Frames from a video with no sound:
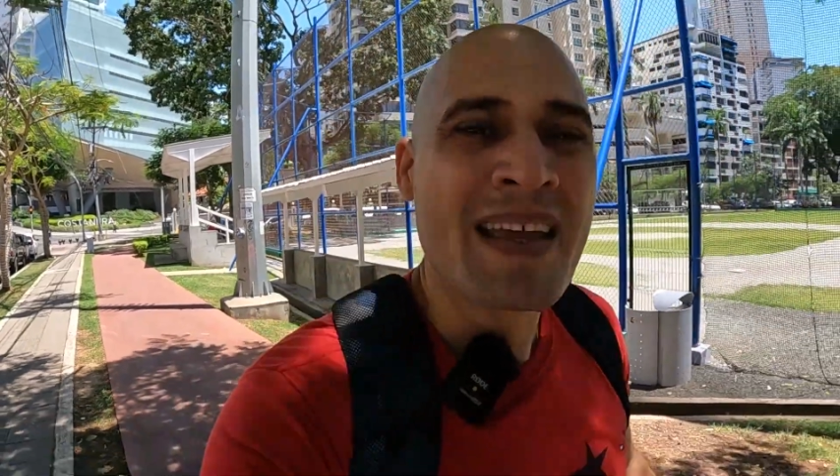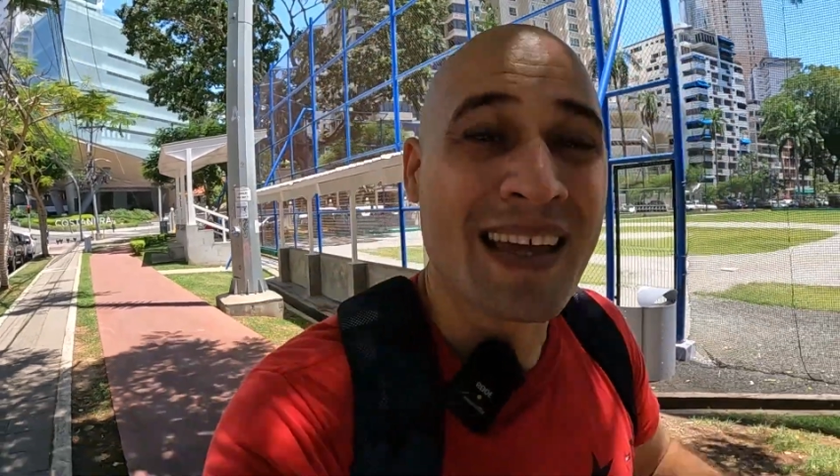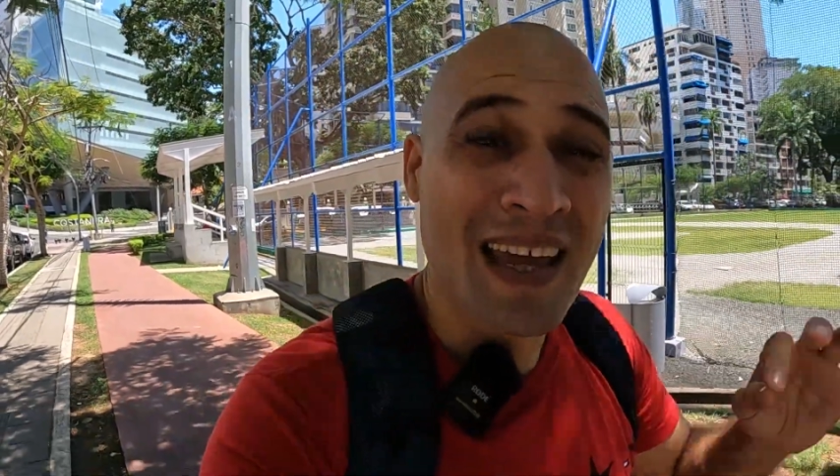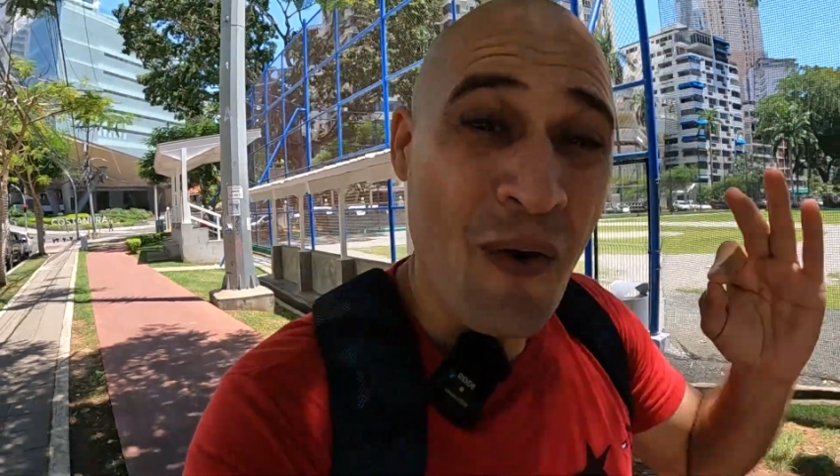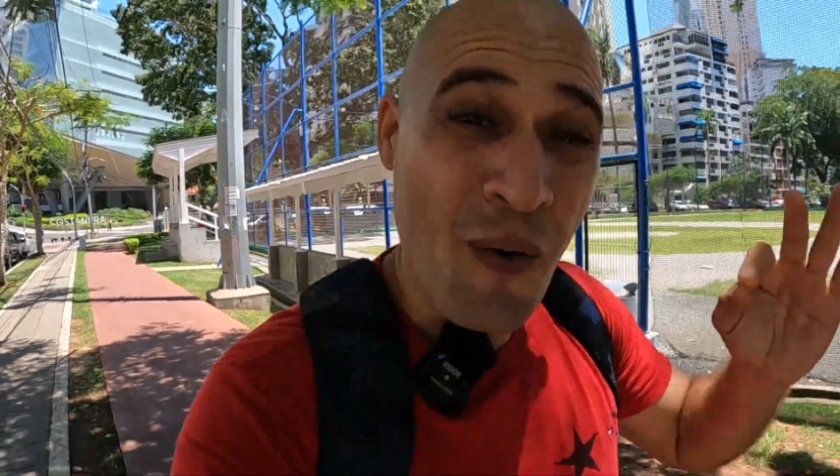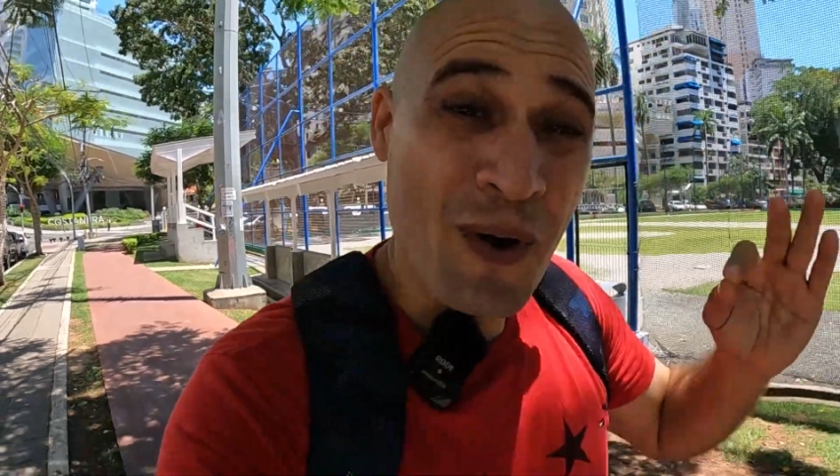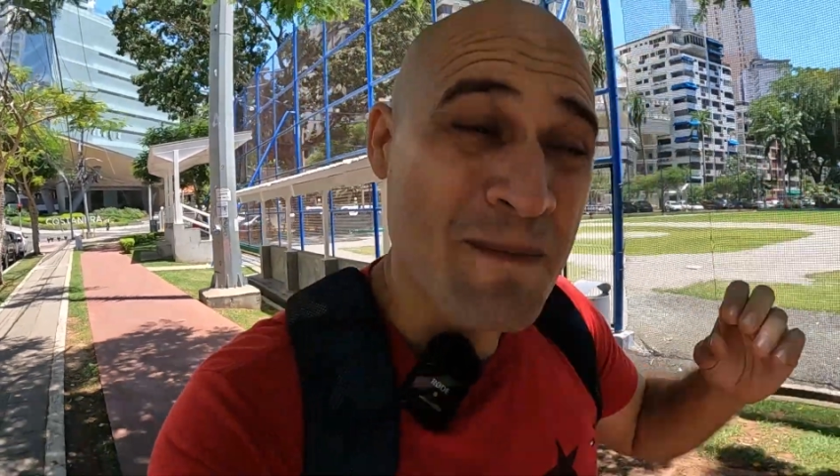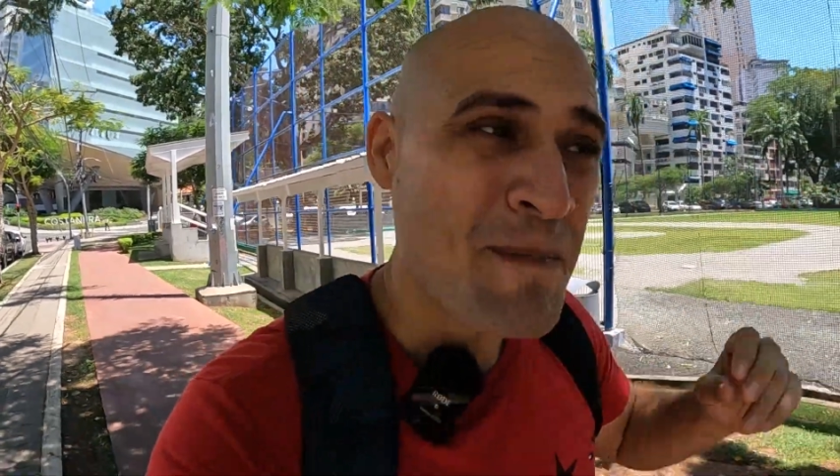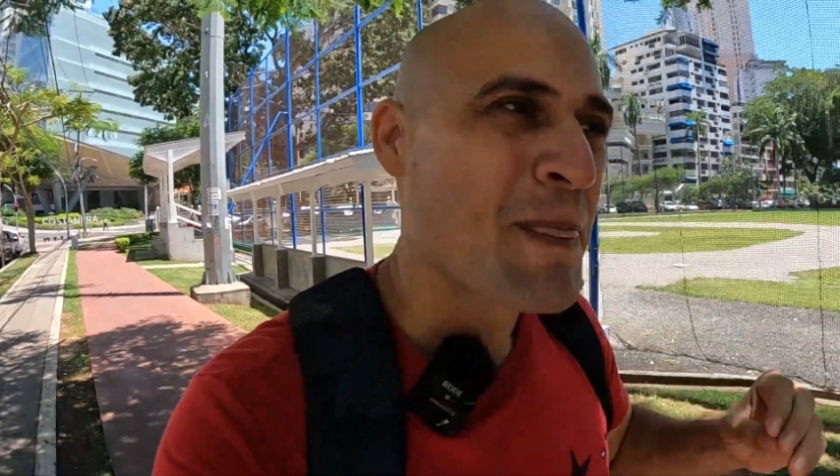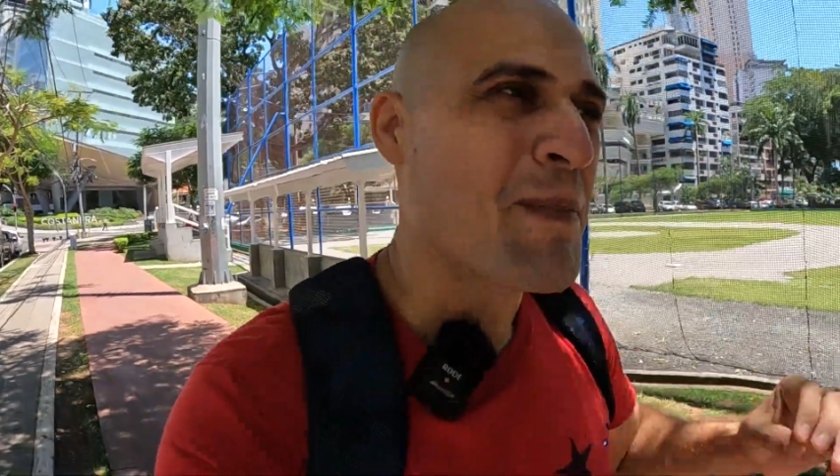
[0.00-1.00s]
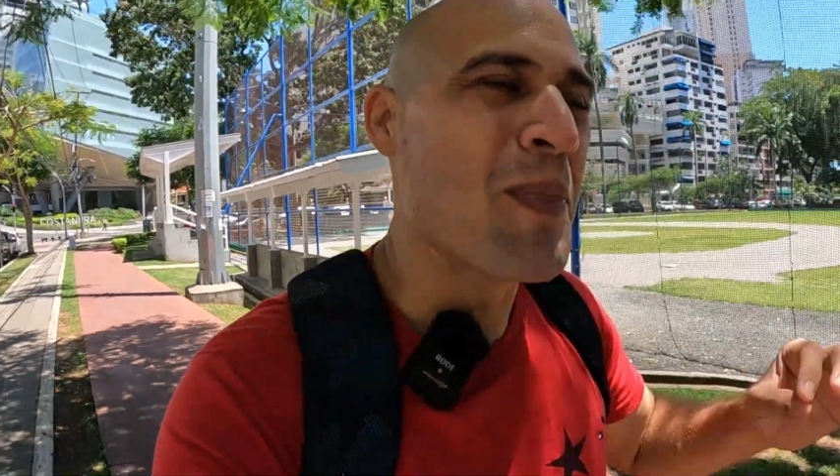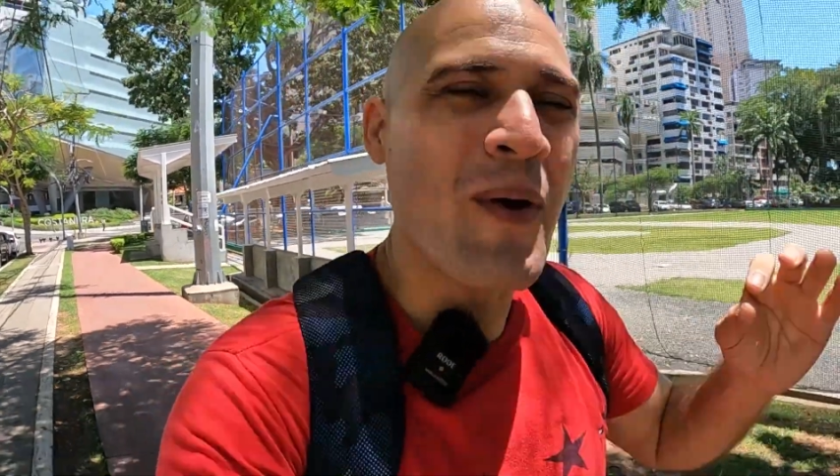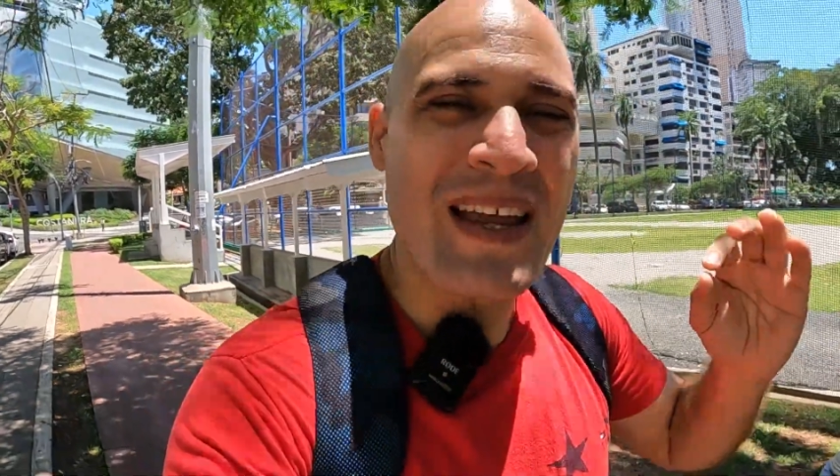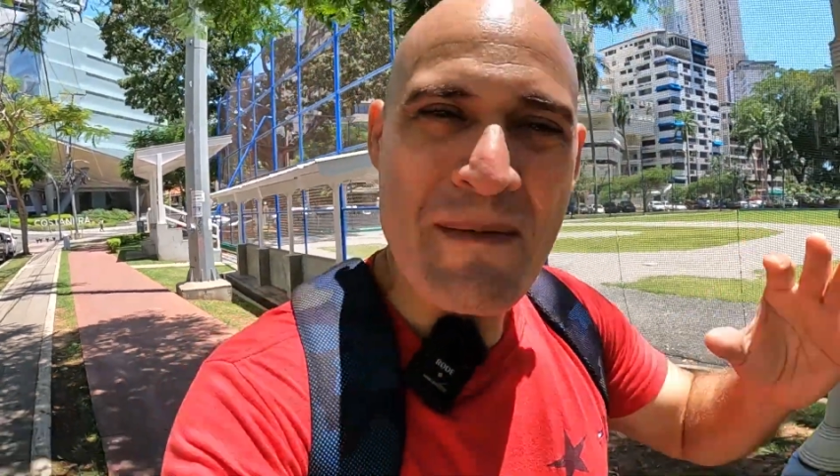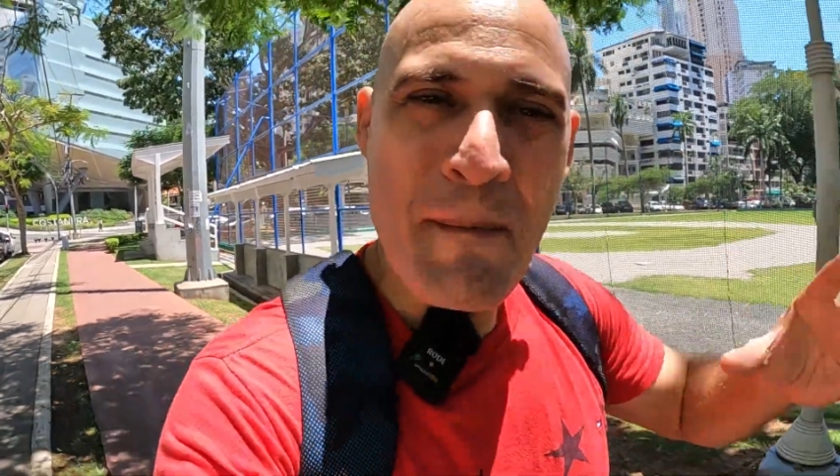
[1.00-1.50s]
que hoy
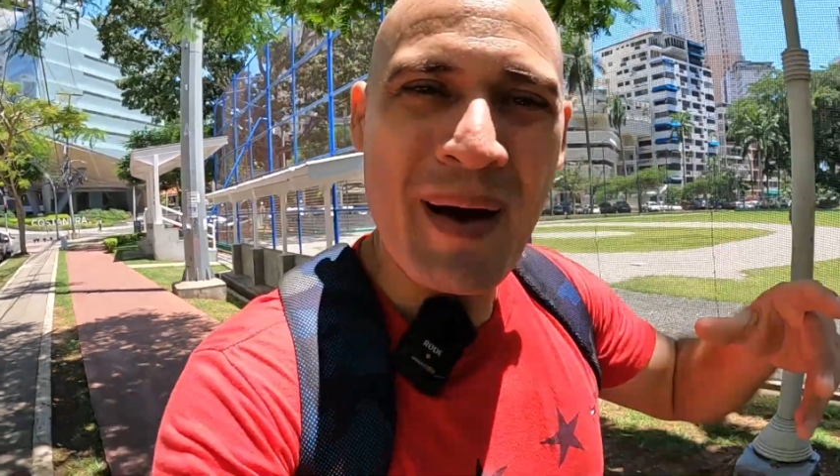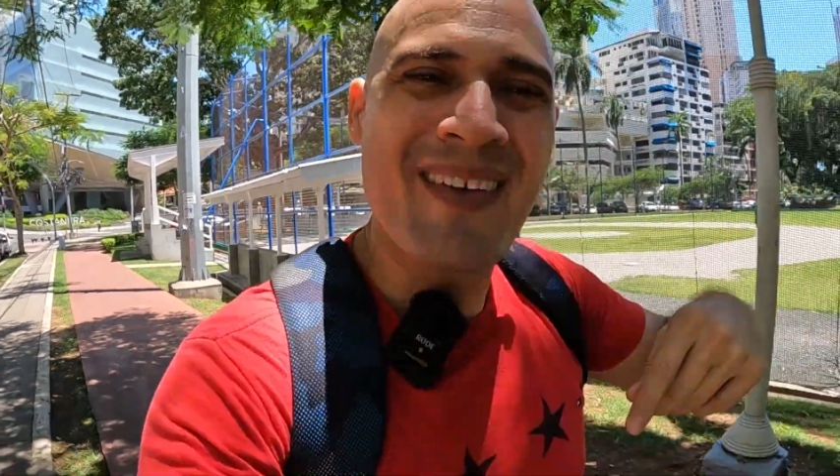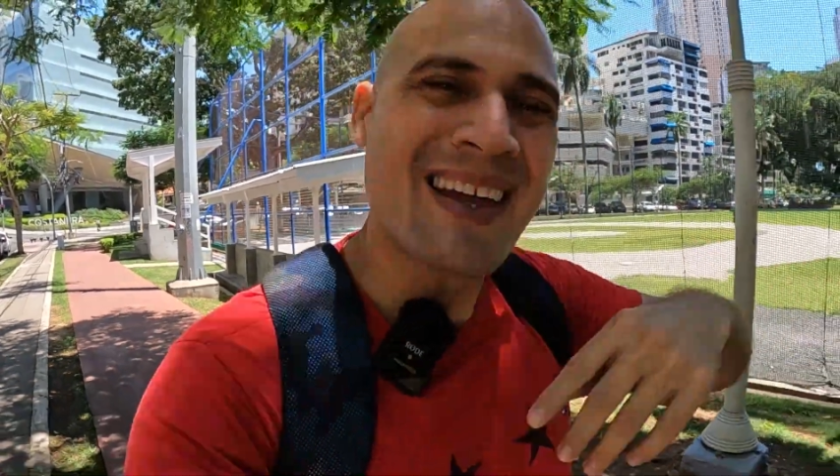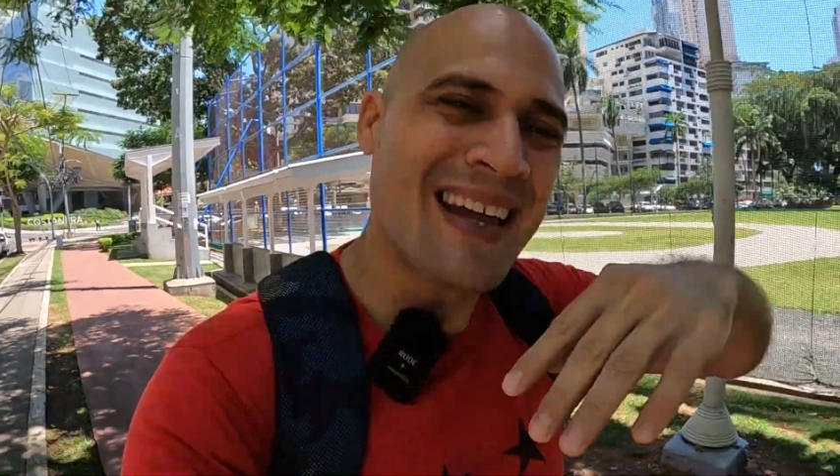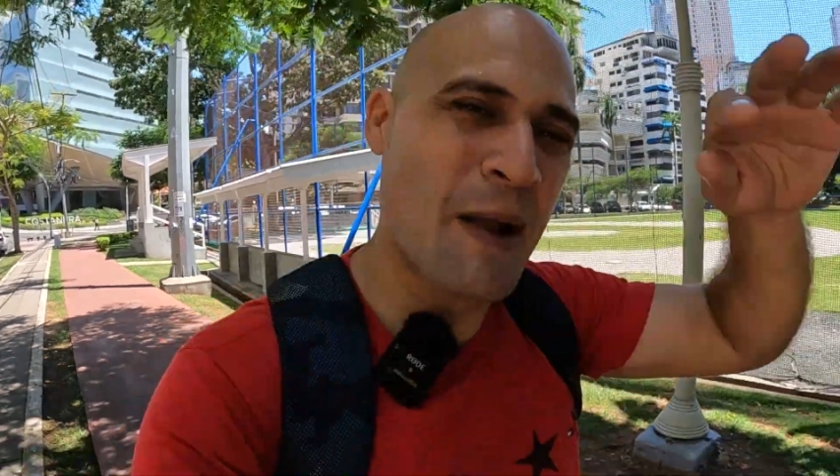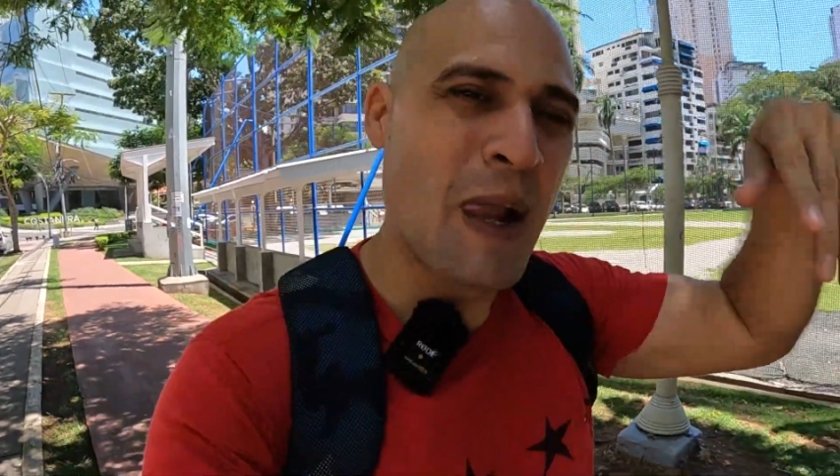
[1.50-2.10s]
nos invade